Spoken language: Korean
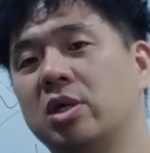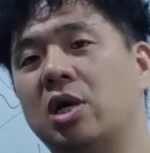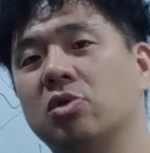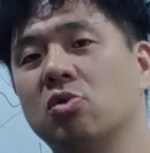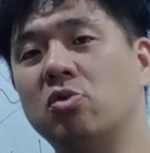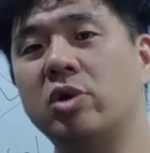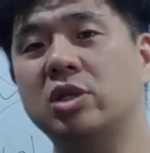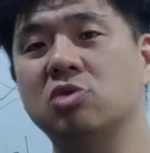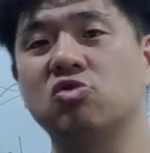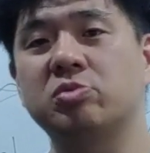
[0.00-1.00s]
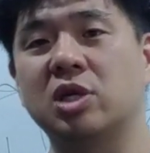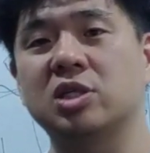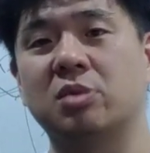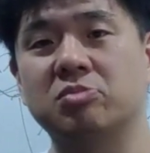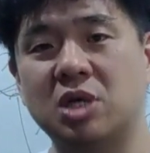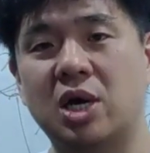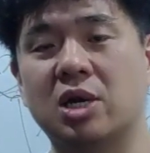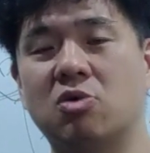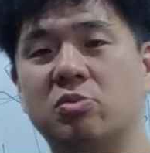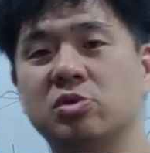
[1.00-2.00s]
야, 너 왜 내 수업 시간에 잠자?
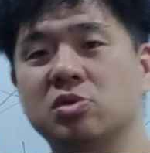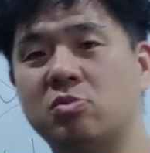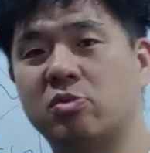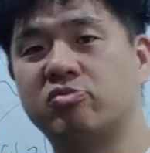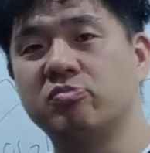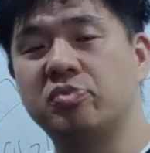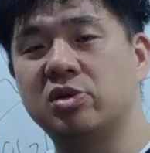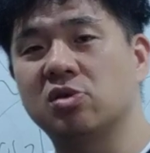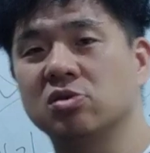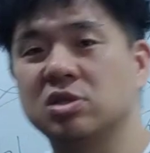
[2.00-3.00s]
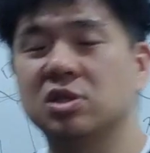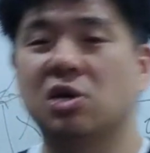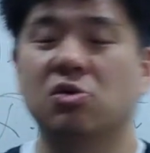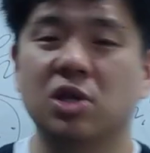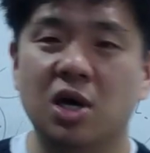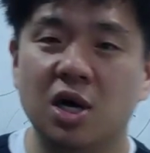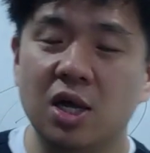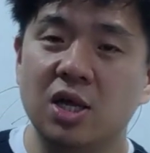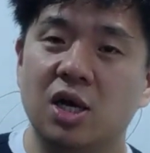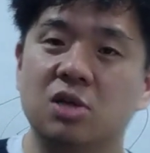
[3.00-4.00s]
라고 하면서 뭐 분필을 던진다거나
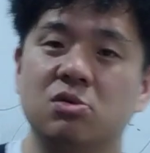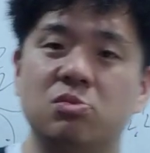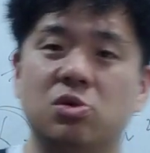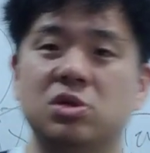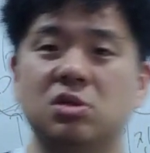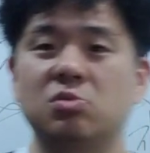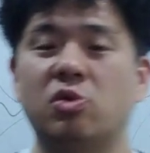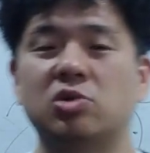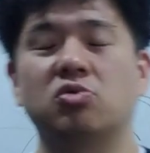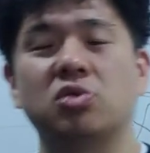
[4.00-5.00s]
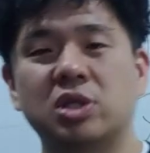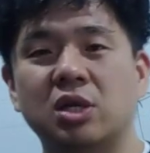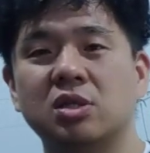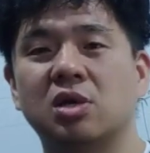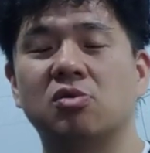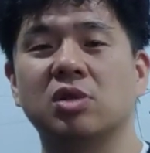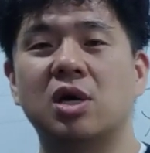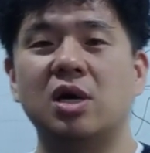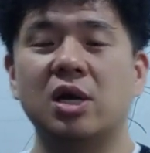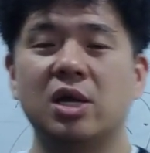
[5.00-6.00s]
아니면 뭐 어쨌든 뭐 해초리를
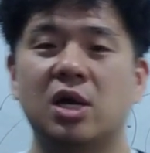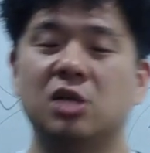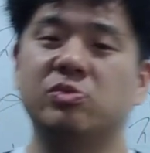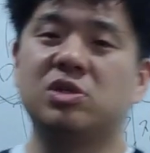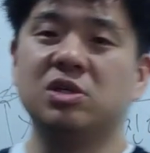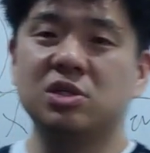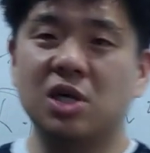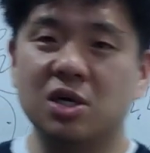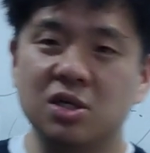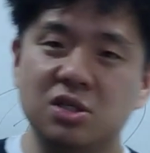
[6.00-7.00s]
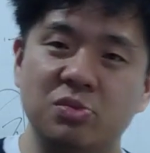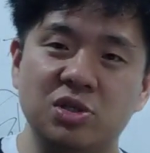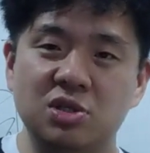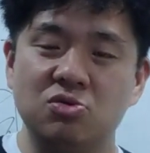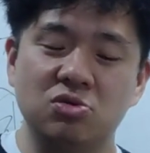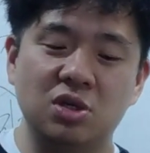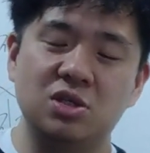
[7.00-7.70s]
때린다거나 아니면 등짝을 스매싱으로